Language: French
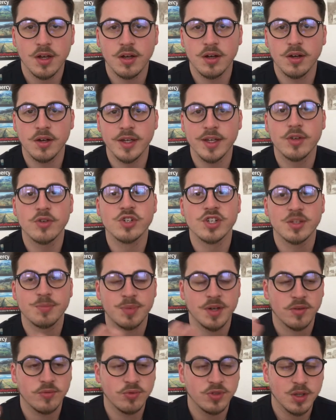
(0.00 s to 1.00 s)
euh, et que
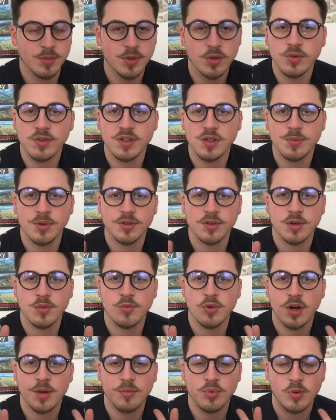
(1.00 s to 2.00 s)
j'espère vous aimer aussi, parce que
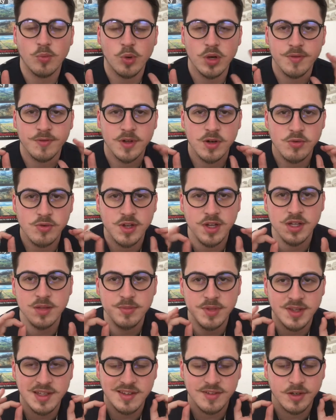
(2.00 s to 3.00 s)
moi, pour moi, il fait
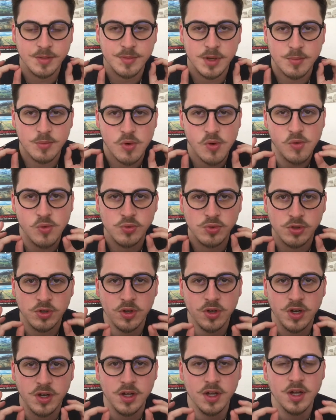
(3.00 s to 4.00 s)
l'unanimité. C'est vraiment mon coup de
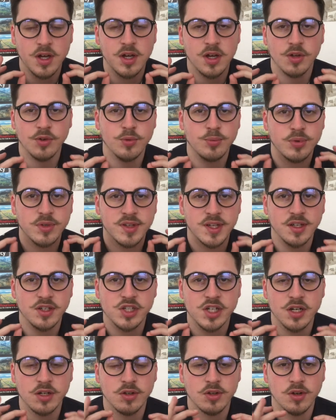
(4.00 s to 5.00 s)
cœur depuis Take
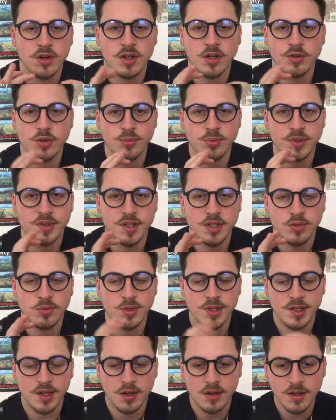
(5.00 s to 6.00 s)
Shelter, là, depuis
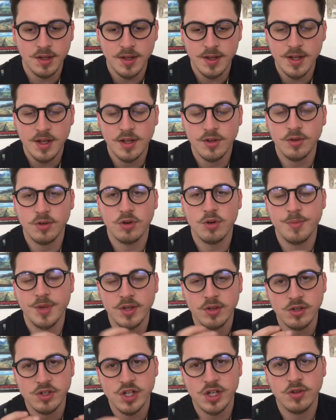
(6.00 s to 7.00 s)
7-8 ans. Donc le
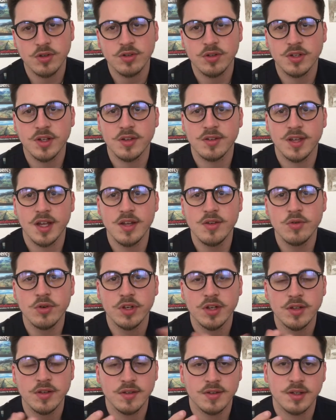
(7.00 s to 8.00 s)
Michael Shannon, on a Sally
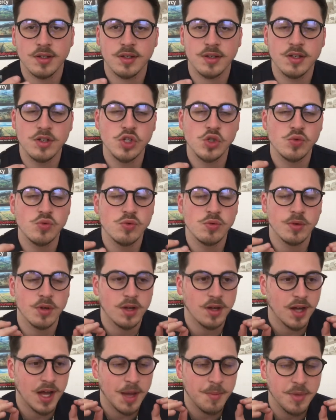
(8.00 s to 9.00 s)
Hawkins qui joue
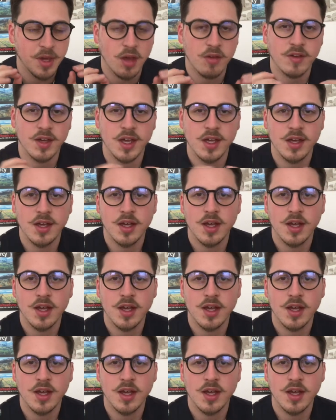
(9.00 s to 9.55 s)
à merveille,